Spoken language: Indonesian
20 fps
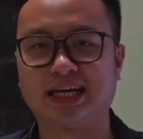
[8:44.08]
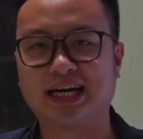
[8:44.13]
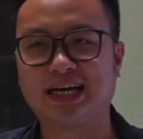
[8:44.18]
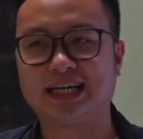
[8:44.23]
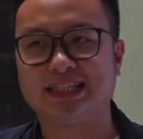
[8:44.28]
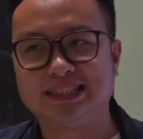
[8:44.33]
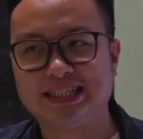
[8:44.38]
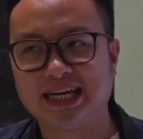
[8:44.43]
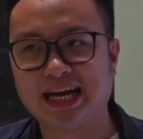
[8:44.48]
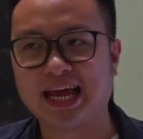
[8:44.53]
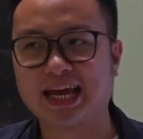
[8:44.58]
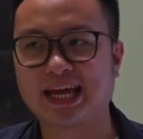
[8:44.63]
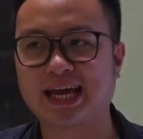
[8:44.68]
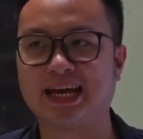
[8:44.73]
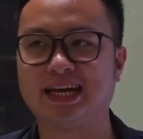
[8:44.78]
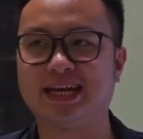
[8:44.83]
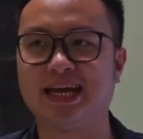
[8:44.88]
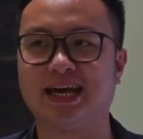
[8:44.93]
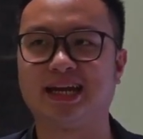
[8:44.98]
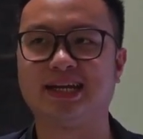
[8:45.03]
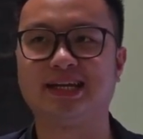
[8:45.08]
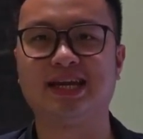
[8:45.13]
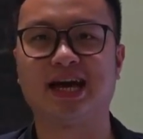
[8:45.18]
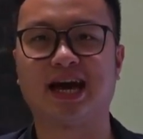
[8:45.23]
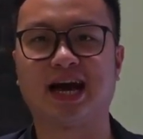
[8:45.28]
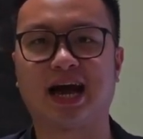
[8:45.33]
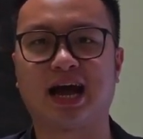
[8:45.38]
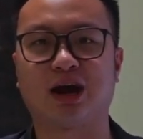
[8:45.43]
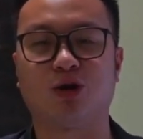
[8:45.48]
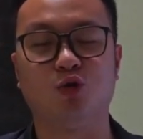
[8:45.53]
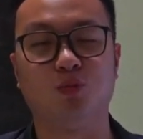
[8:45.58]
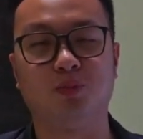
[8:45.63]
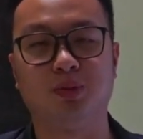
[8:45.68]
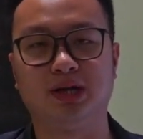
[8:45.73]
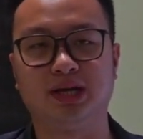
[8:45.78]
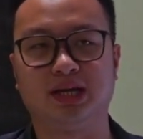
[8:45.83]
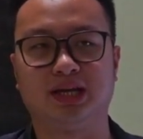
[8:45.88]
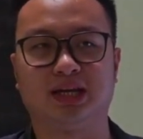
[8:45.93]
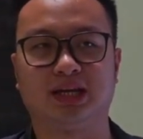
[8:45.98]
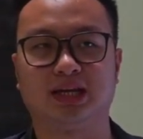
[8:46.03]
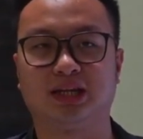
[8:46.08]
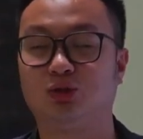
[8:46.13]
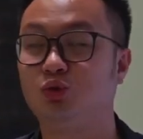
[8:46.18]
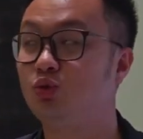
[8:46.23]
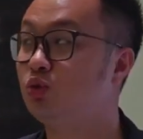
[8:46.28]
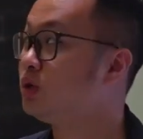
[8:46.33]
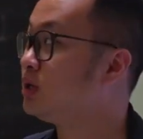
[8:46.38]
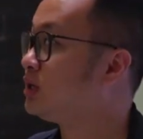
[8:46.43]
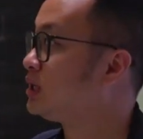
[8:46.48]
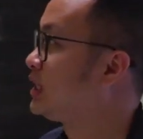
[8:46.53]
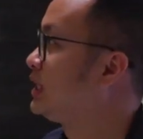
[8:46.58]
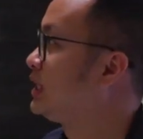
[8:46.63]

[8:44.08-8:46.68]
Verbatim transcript: kejelekan dari yang aku beli ini itu